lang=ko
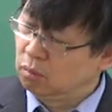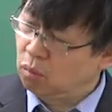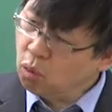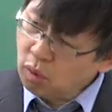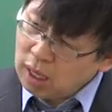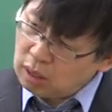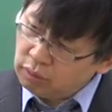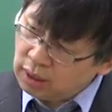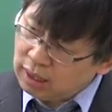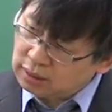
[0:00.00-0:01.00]
뭔가
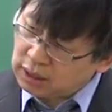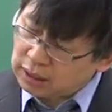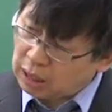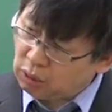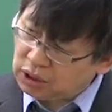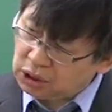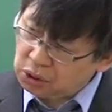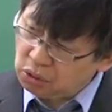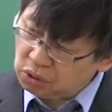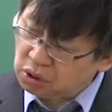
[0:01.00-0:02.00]
우리가 제대로 된
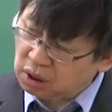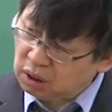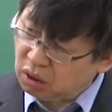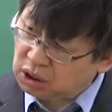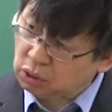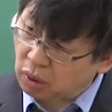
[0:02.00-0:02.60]
실용적인 것이